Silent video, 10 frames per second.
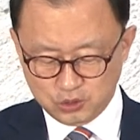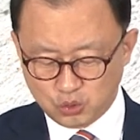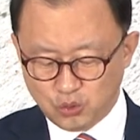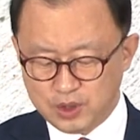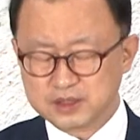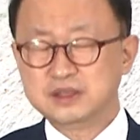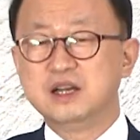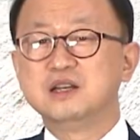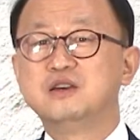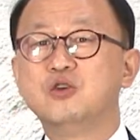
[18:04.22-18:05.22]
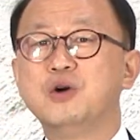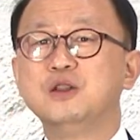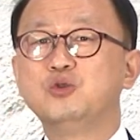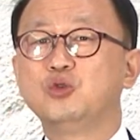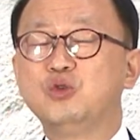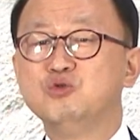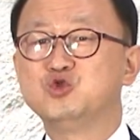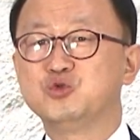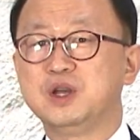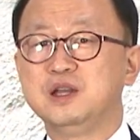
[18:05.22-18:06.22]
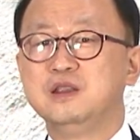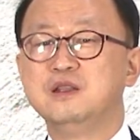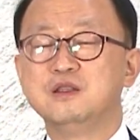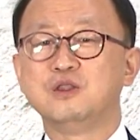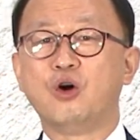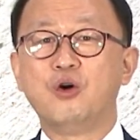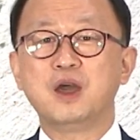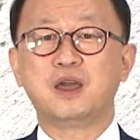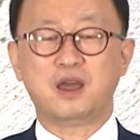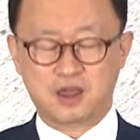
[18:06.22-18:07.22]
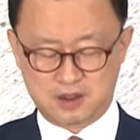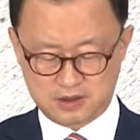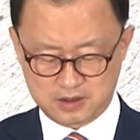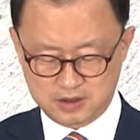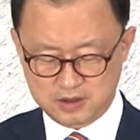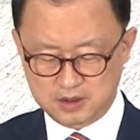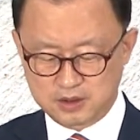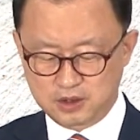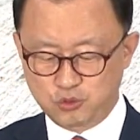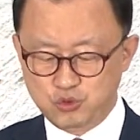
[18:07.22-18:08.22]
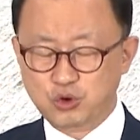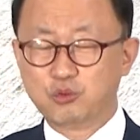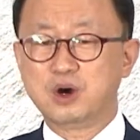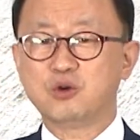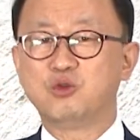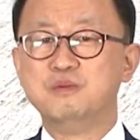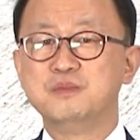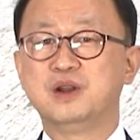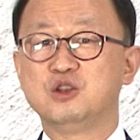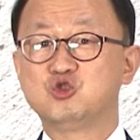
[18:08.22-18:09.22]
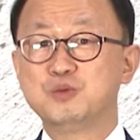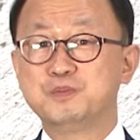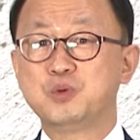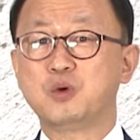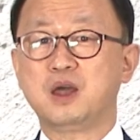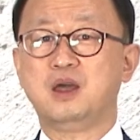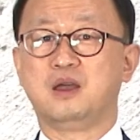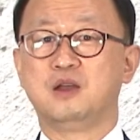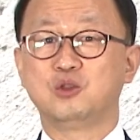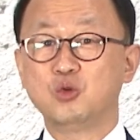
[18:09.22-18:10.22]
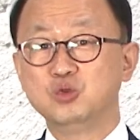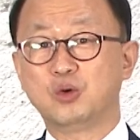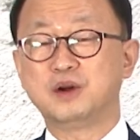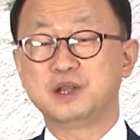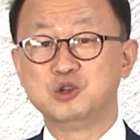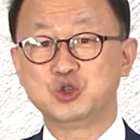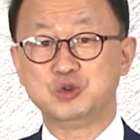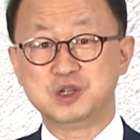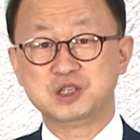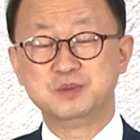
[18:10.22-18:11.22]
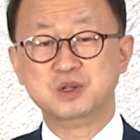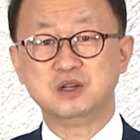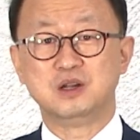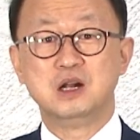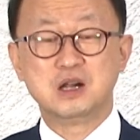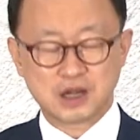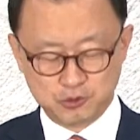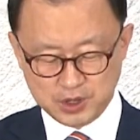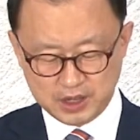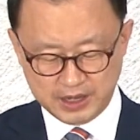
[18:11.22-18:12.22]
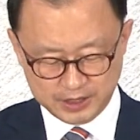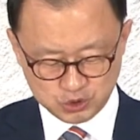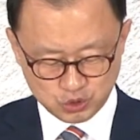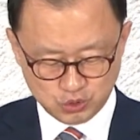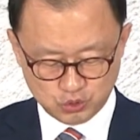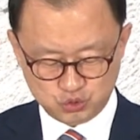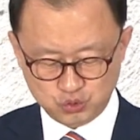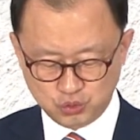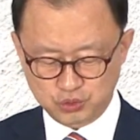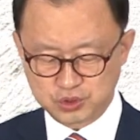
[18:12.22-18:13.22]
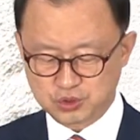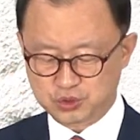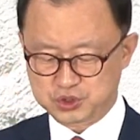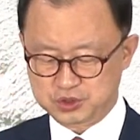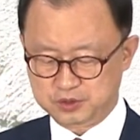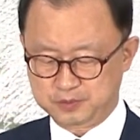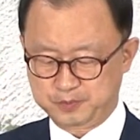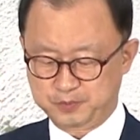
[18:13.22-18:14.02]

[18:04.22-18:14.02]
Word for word: 또한 그러한 고통 중에 있는 너에게 위로와 권면의 축복의 통로가 될 수 있음을 우리에게 가르쳐 주고 있는 것이죠.